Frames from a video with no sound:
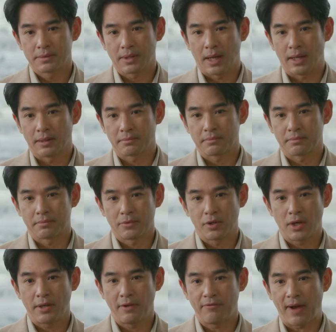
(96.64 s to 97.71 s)
แต่เรื่
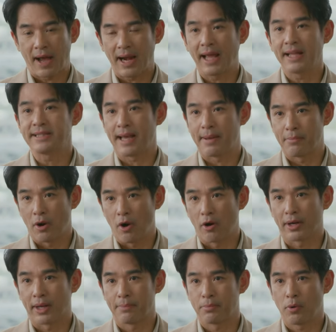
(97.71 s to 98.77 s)
องที่ฟ้าไล่เจมออก
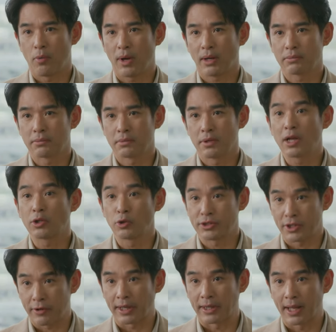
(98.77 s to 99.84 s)
เนี่ยเพราะว่าเรื่องทุจ
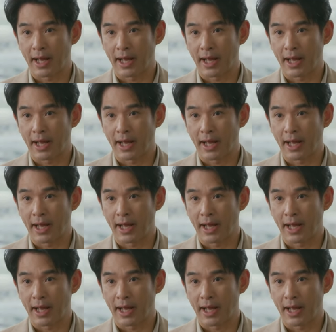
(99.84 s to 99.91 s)
ริต